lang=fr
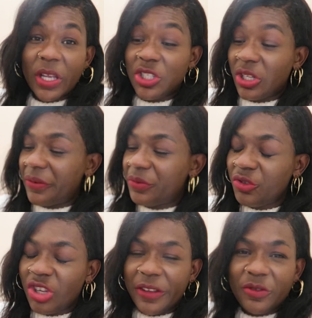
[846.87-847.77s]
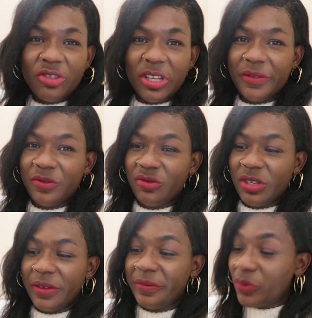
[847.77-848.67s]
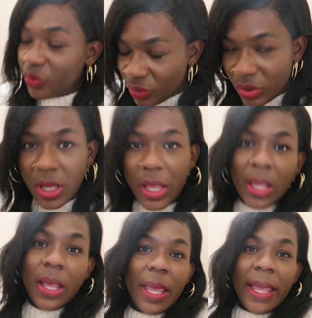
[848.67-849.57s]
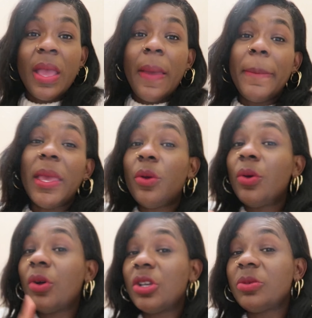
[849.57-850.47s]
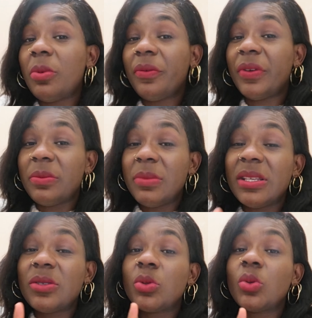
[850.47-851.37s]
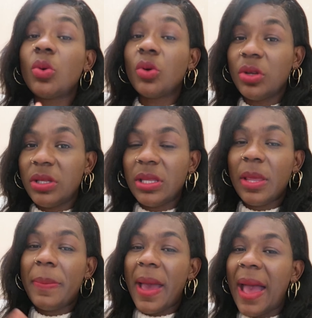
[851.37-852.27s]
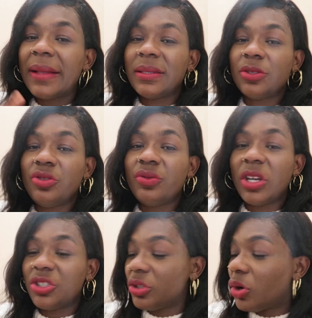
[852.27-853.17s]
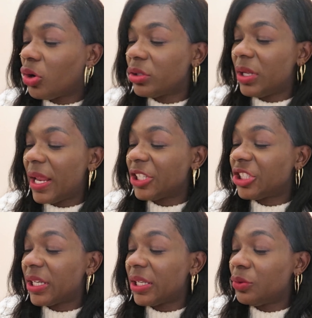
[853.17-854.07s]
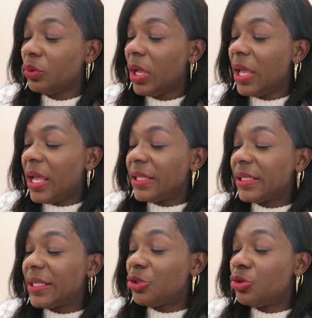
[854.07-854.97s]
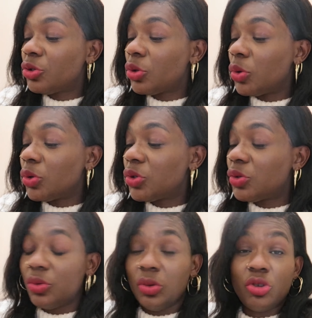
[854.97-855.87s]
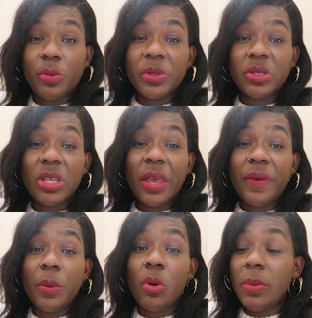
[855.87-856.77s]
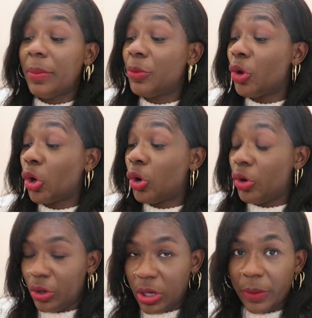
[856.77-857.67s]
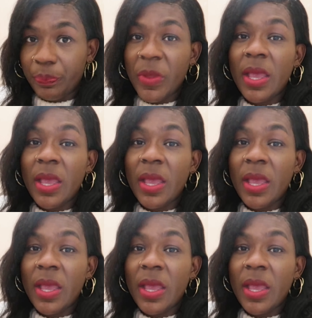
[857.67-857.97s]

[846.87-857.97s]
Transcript: J'enlève tout, j'enlève tout, j'enlève tout, j'enlève tout. Mais heureusement, en fait, mes ongles n'étaient pas atteints, tu vois, genre dans la chair et tout. C'était juste au-dessus. Donc, je pense qu'il y avait un problème de colle.